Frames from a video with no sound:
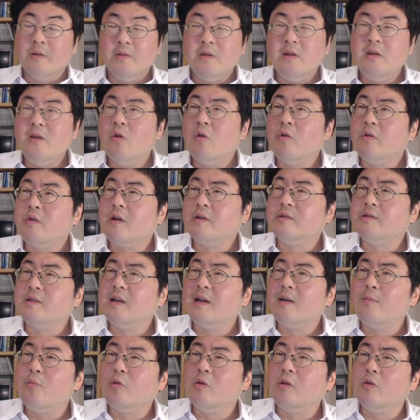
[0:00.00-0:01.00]
이 영상
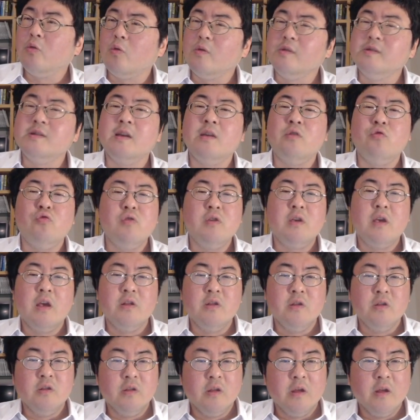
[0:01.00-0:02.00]
제가 보기에는 굉장히
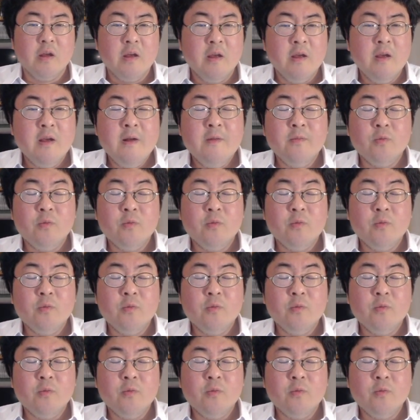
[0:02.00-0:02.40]
유익했는데